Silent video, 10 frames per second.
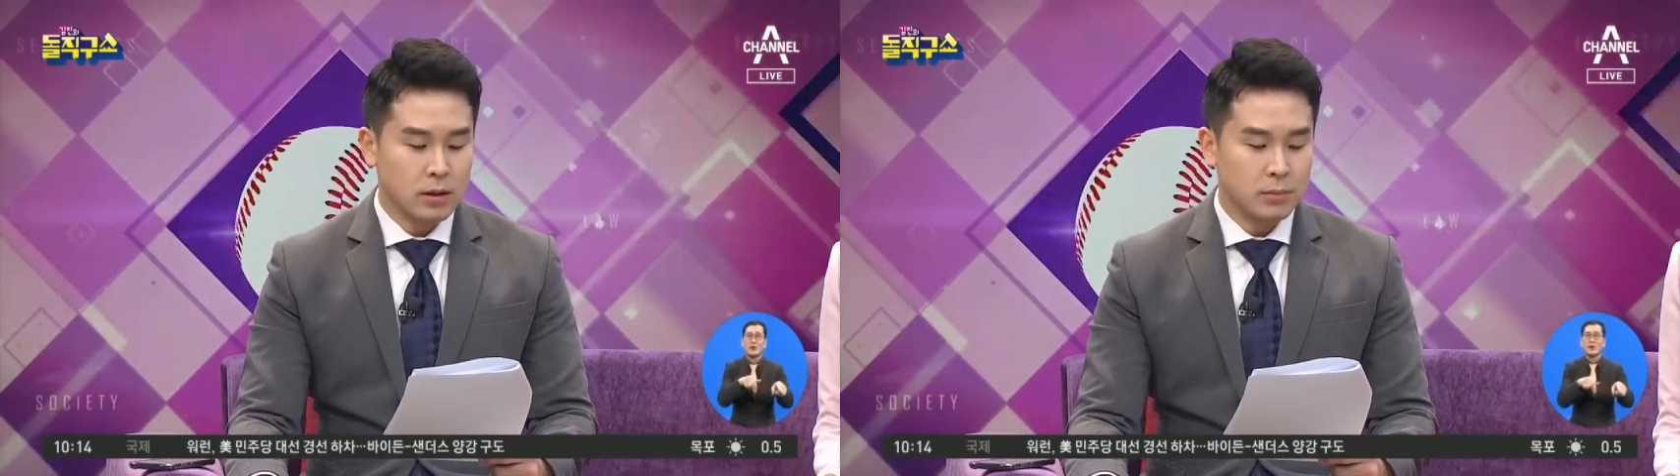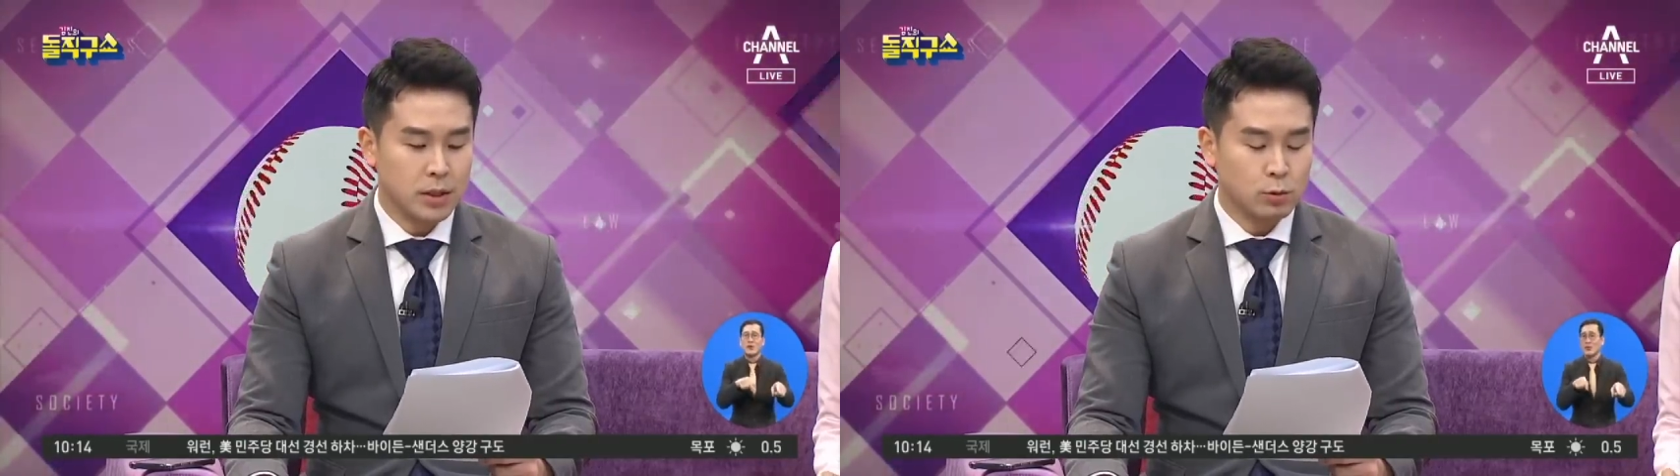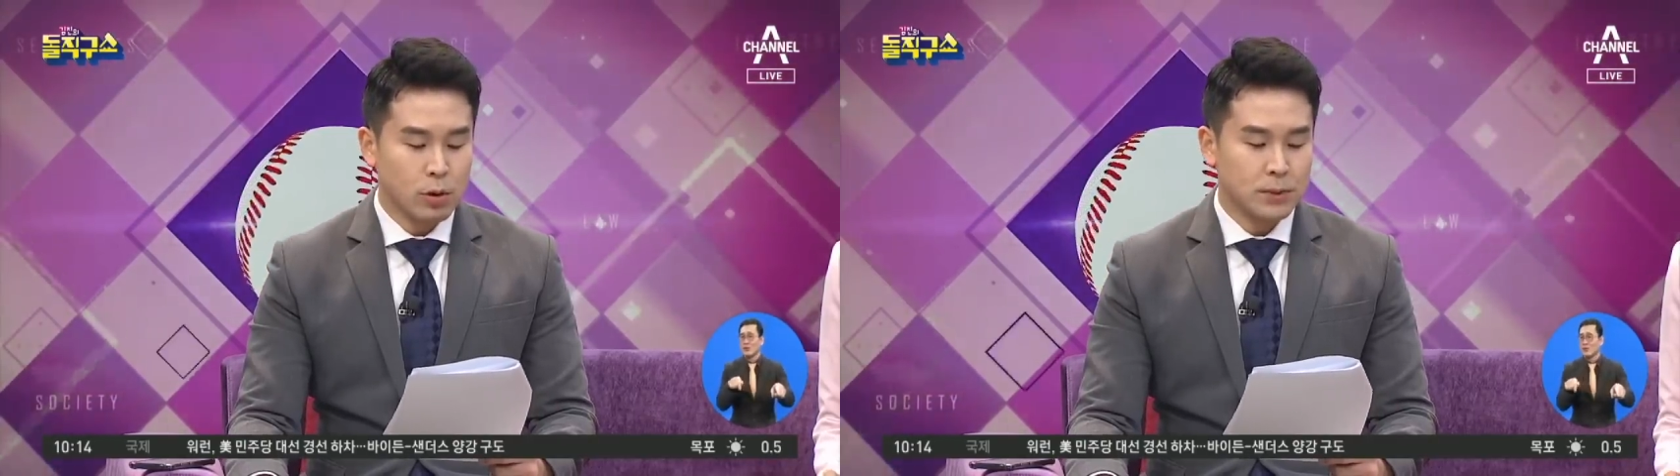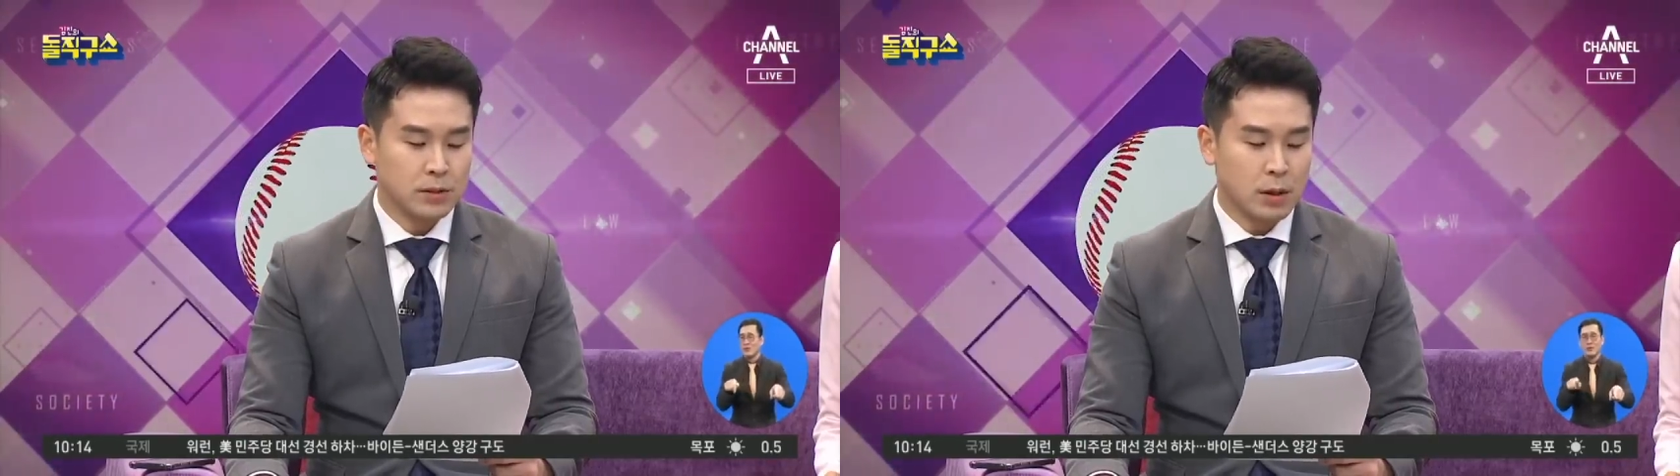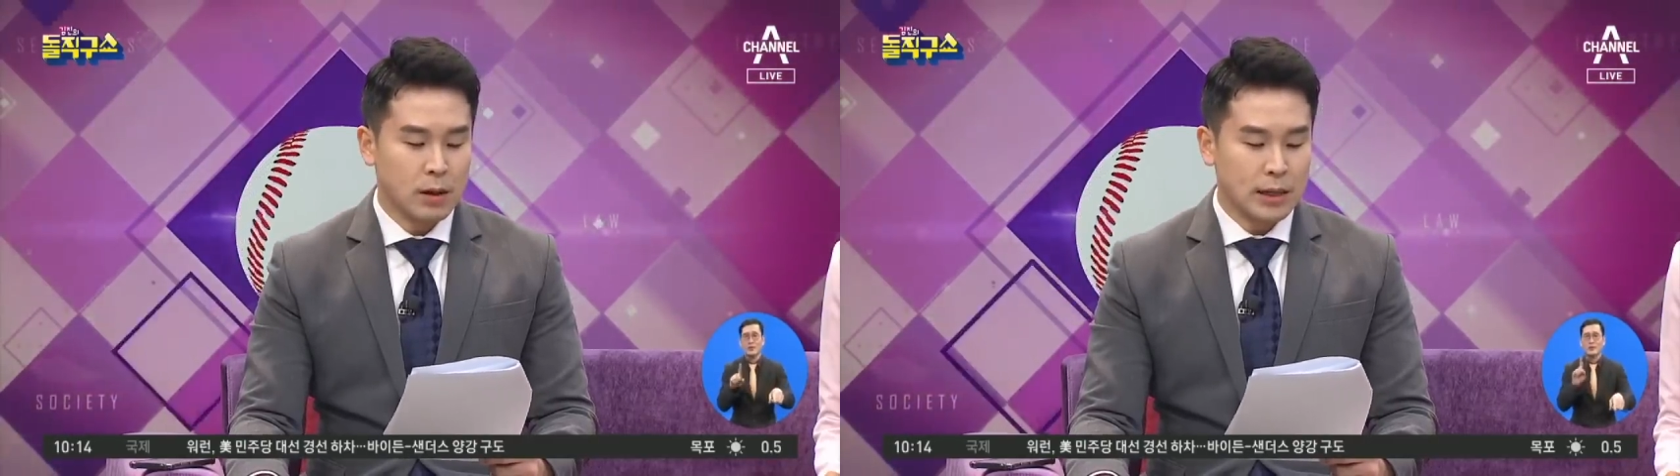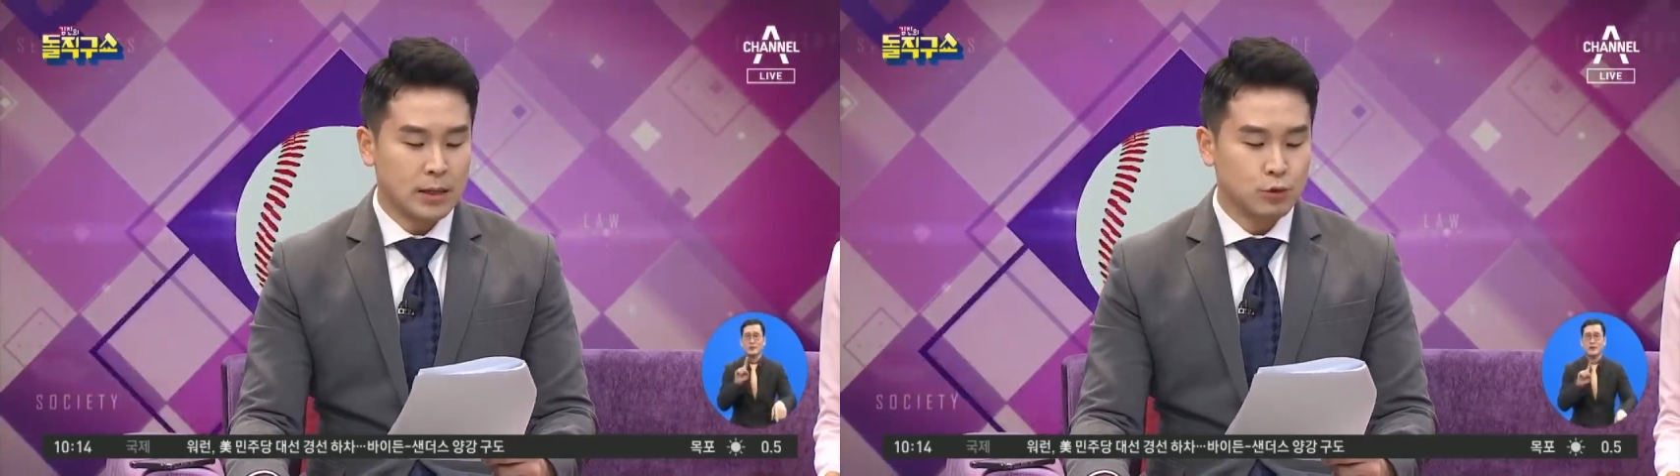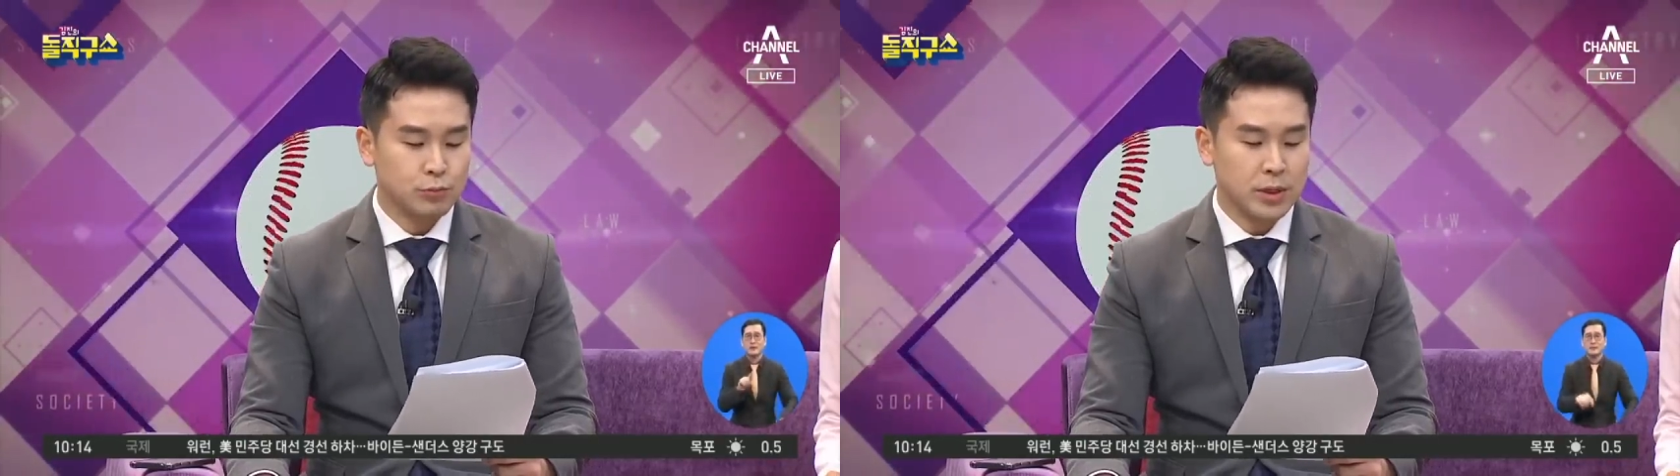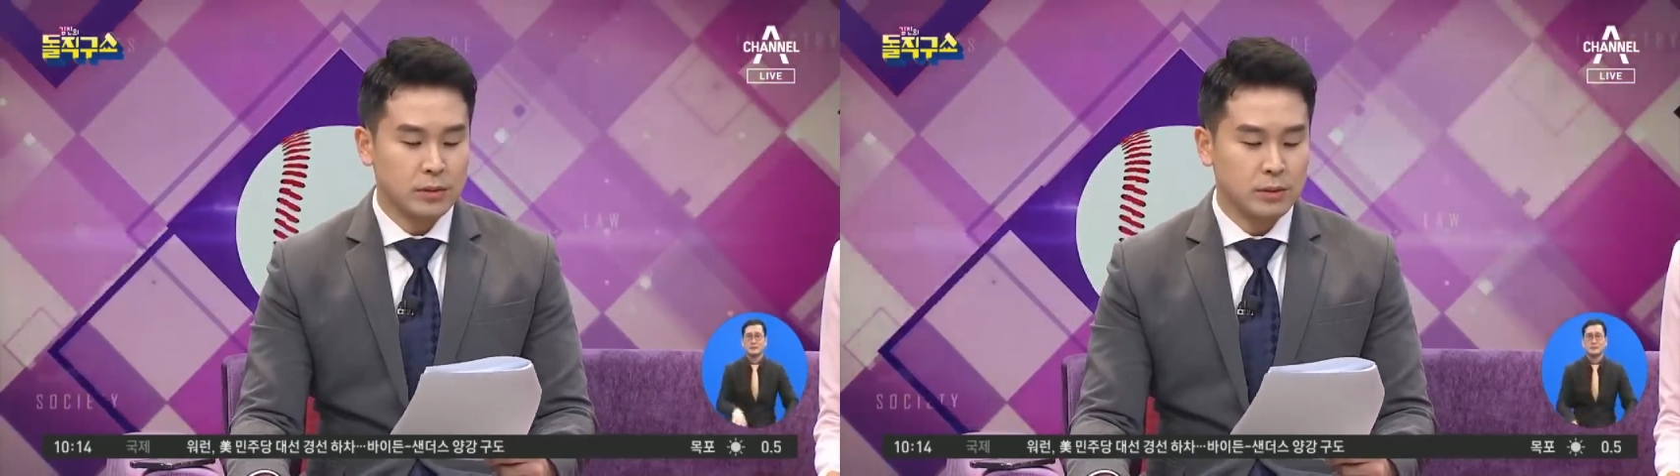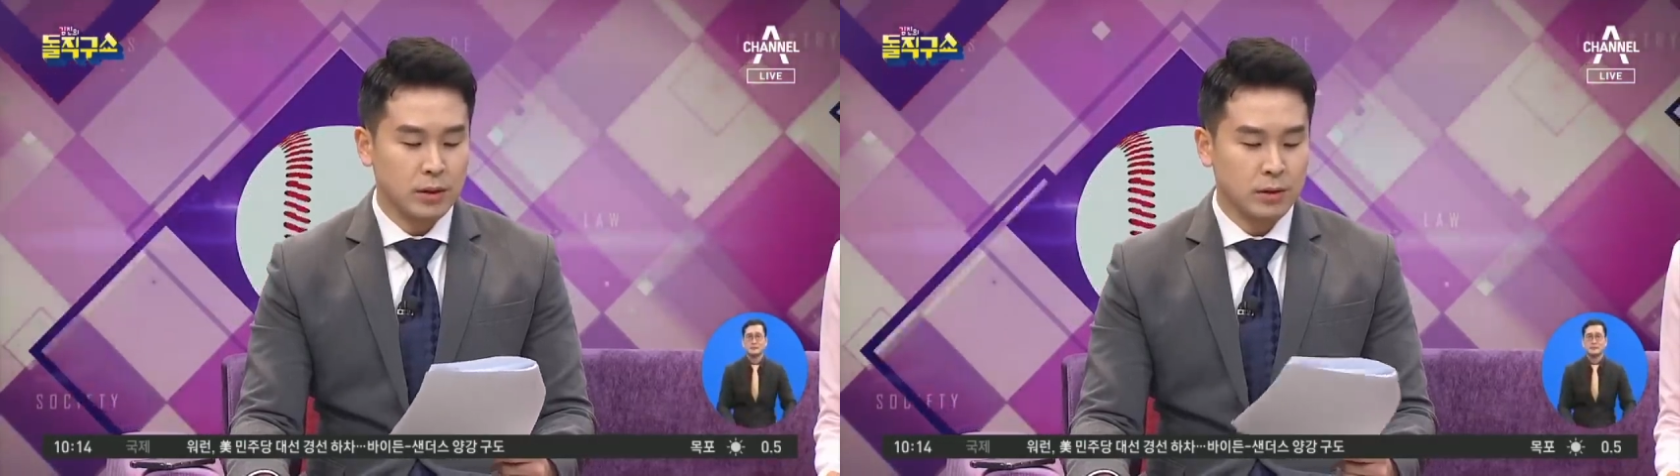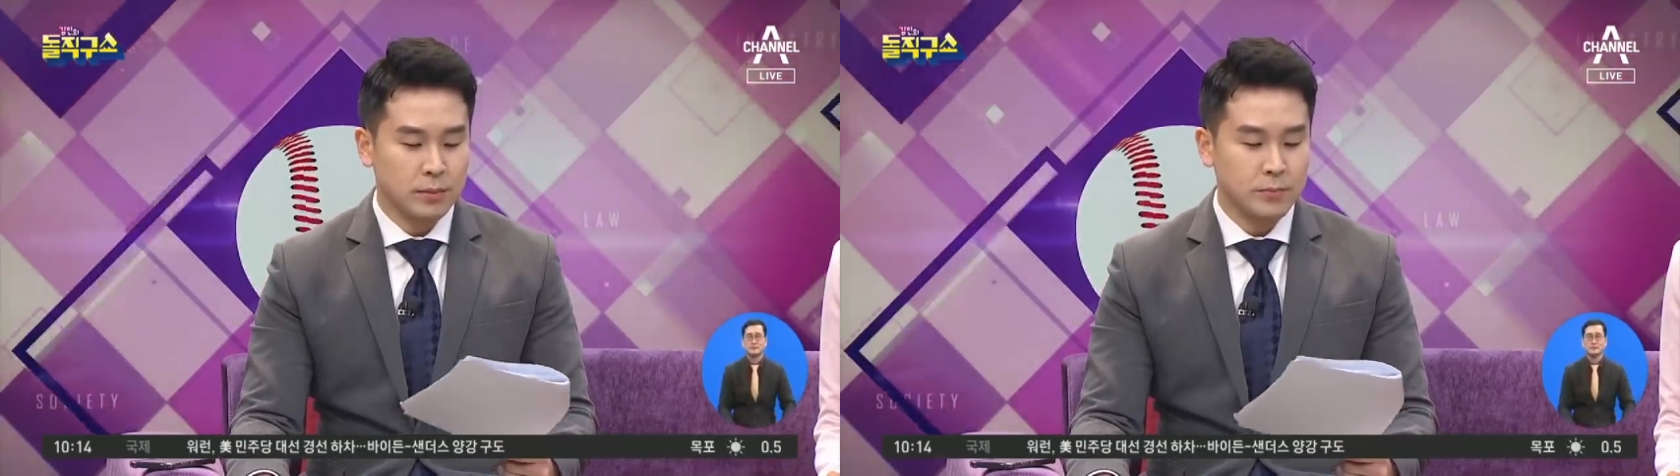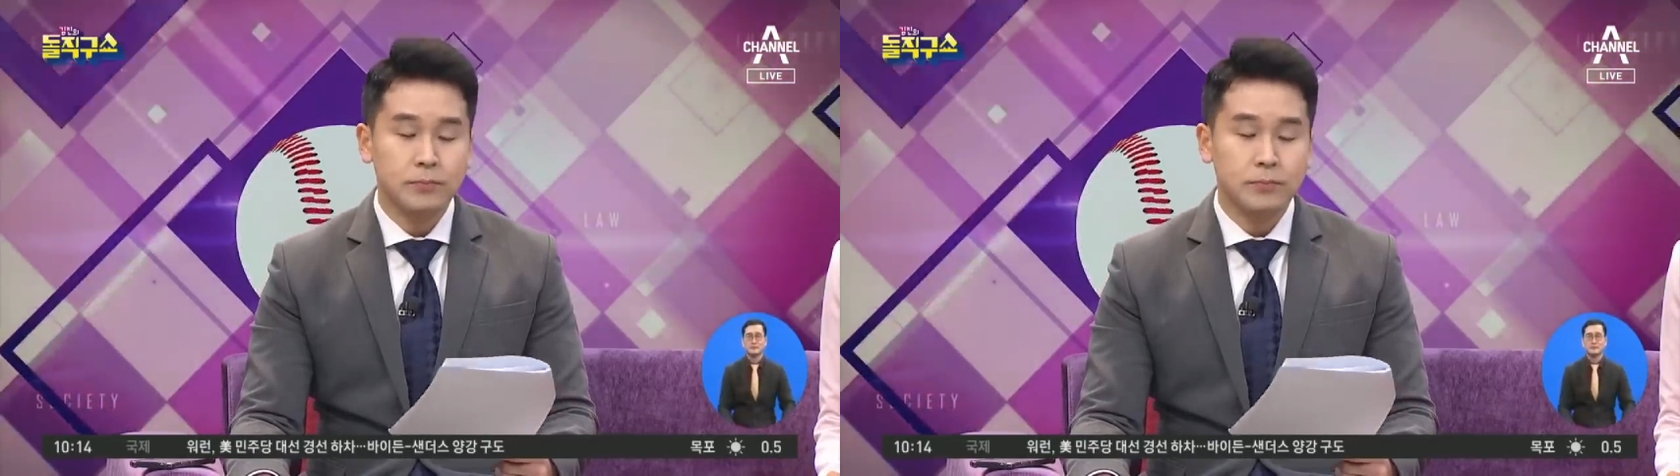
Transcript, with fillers: 미래통합당 상황 각각 준비했는데요.